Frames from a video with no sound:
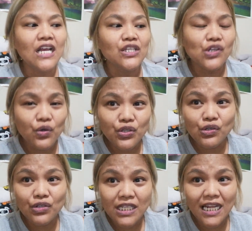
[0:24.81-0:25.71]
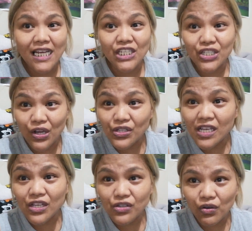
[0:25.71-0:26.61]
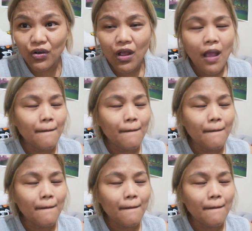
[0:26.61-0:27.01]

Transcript: So gusto ko silang i-share sa inyo.